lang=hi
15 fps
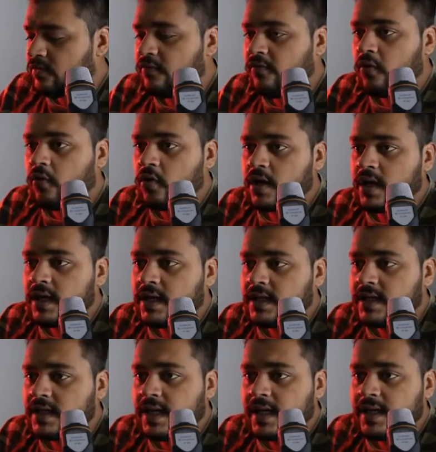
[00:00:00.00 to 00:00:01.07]
फोर कर
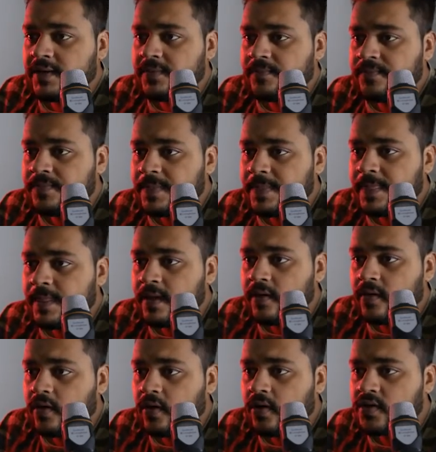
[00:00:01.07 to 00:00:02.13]
देना है
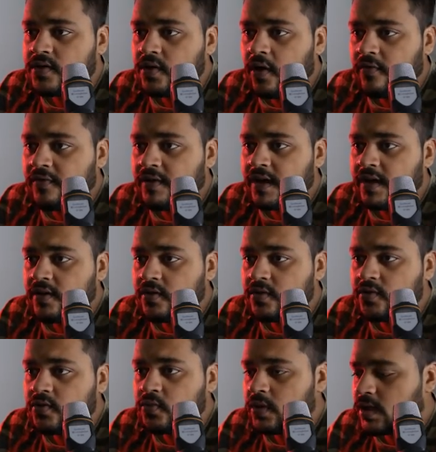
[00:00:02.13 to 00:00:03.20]
और सॉफ्ट टेन को
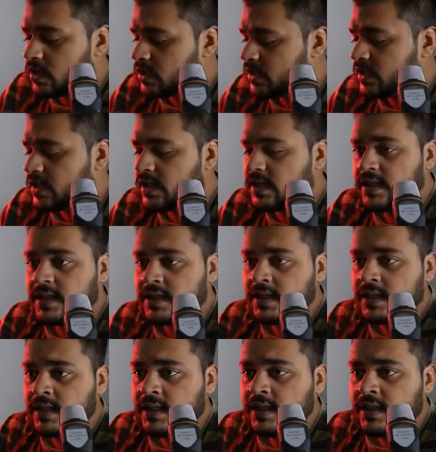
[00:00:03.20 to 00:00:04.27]
टू कर देना
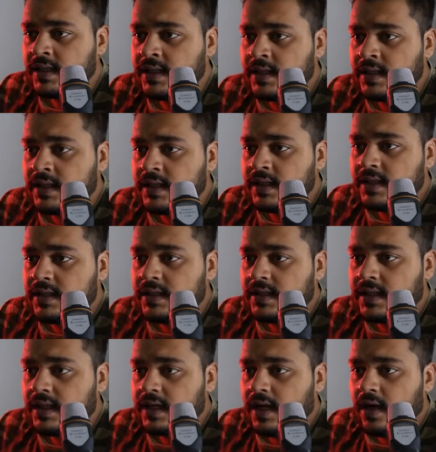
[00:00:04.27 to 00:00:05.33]
है
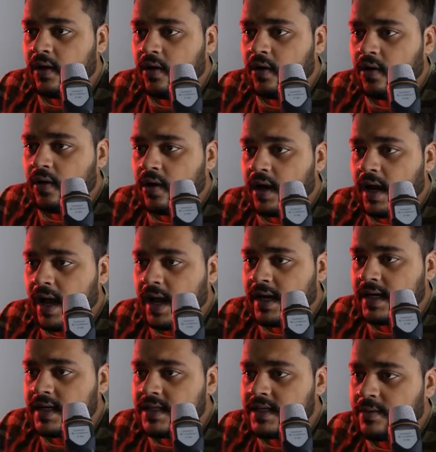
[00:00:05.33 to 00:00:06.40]
ठीक है और
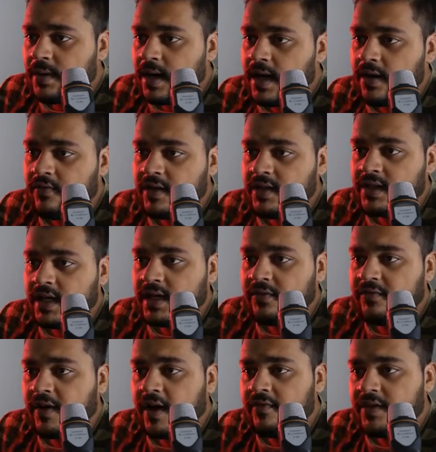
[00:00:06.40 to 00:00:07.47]
एंगल हमारा
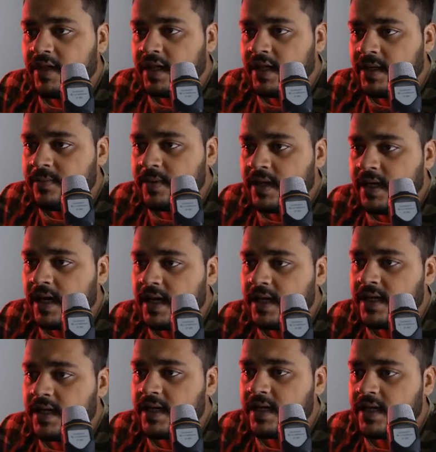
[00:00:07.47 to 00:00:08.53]
135 डिग्री पर है
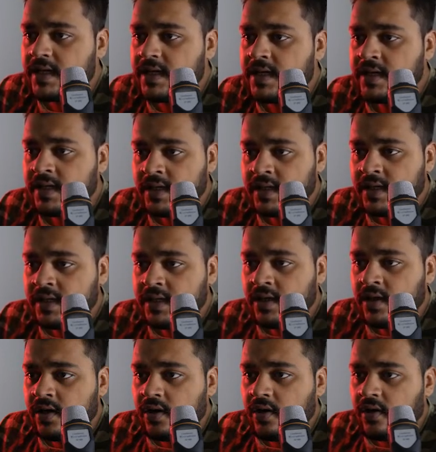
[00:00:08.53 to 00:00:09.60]
ये
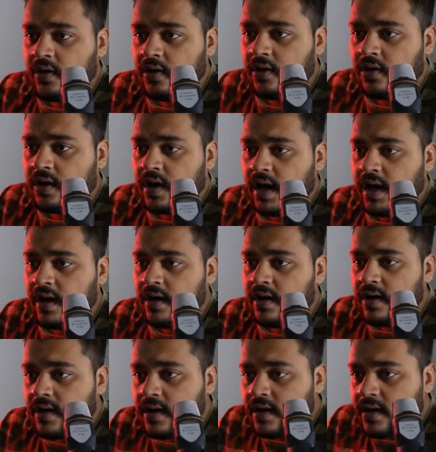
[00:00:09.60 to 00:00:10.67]
और
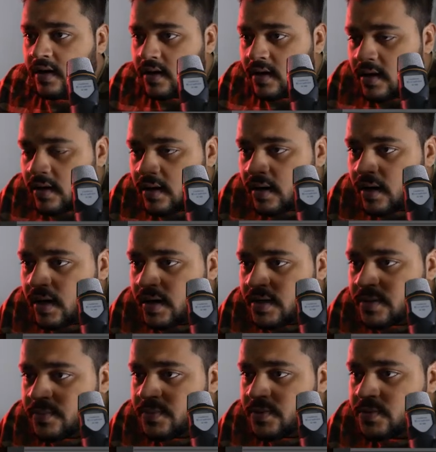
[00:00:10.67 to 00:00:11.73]

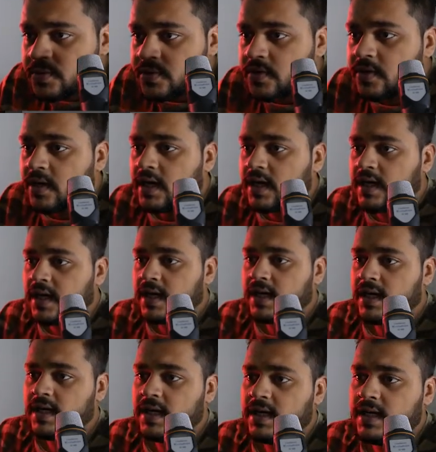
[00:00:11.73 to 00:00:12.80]
एट्रीब्यूट को करना
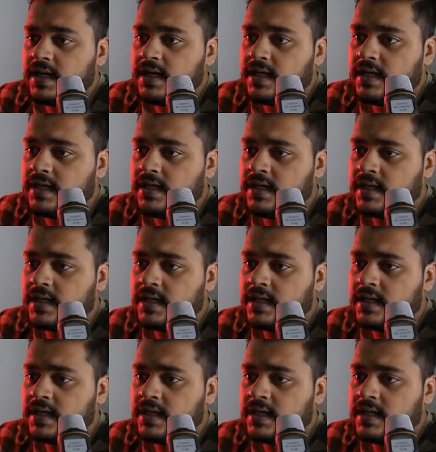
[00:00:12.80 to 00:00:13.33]
है